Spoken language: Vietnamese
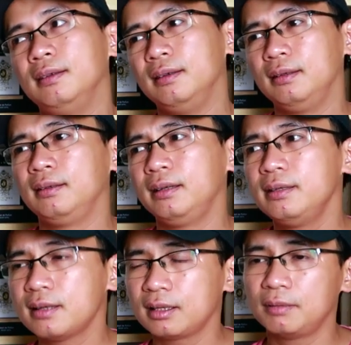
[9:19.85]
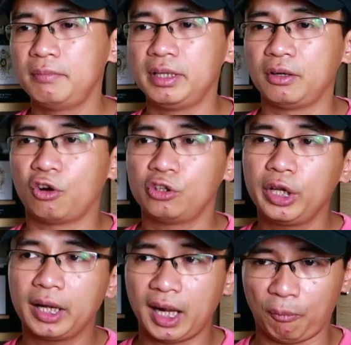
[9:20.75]
Thì ít nhất là mình có
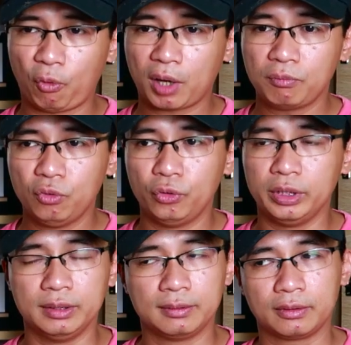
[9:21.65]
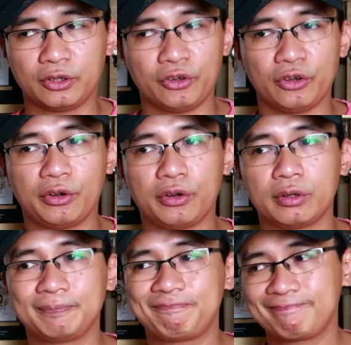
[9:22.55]
những cảm quan mùi
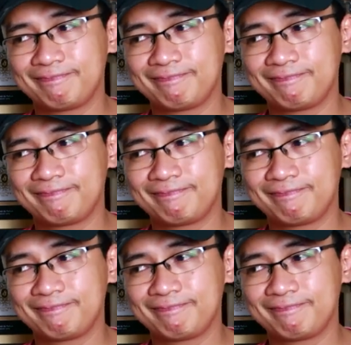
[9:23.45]
nó